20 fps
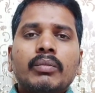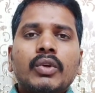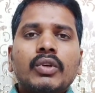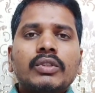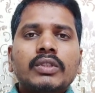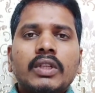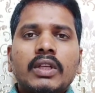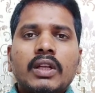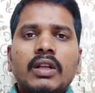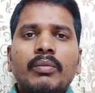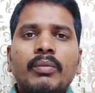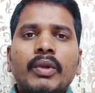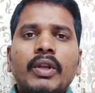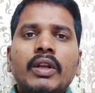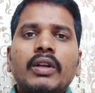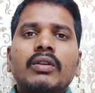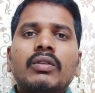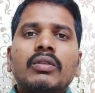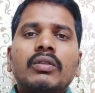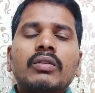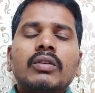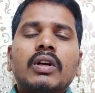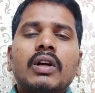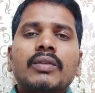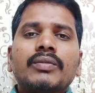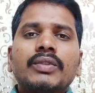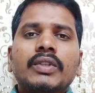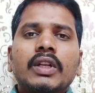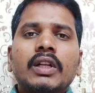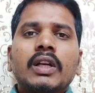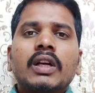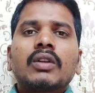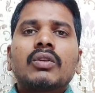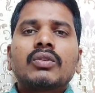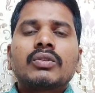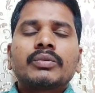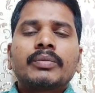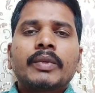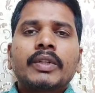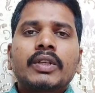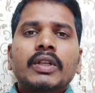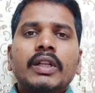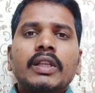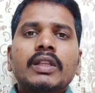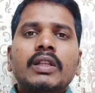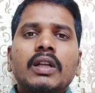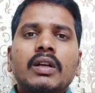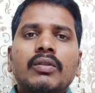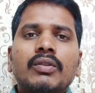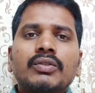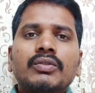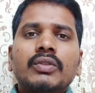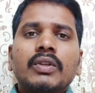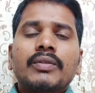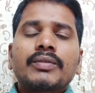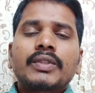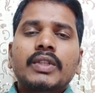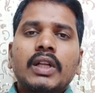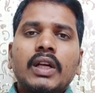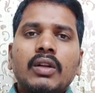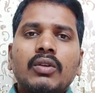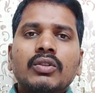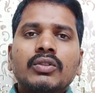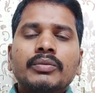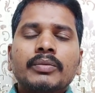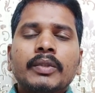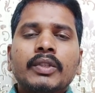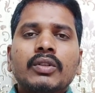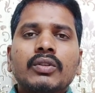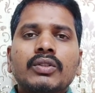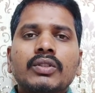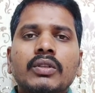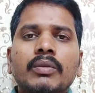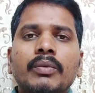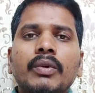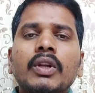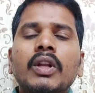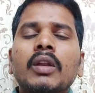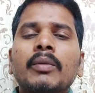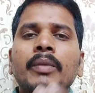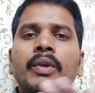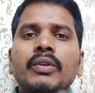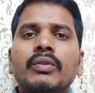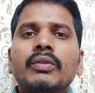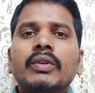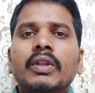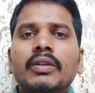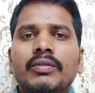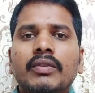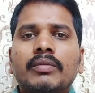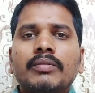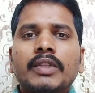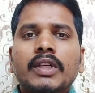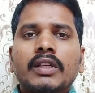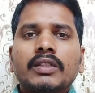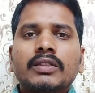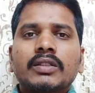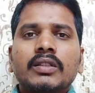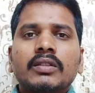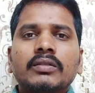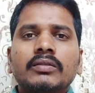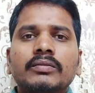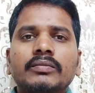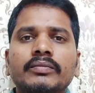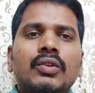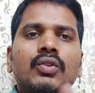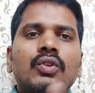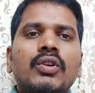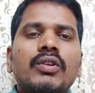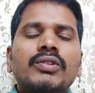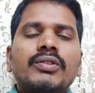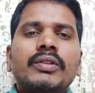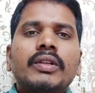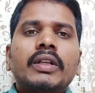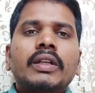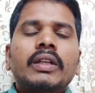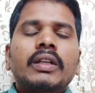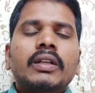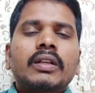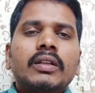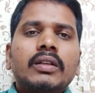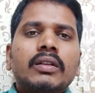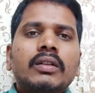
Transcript: బహుశా రేపు ఎల్లుండిలో అఫిషియల్గా అనౌన్స్మెంట్ అనేది రావచ్చు అఫిషియల్గా అనౌన్స్మెంట్ వచ్చినప్పుడు నేను మీకు ఇన్ఫామ్ చేస్తాను ఇంకో విషయం అంటే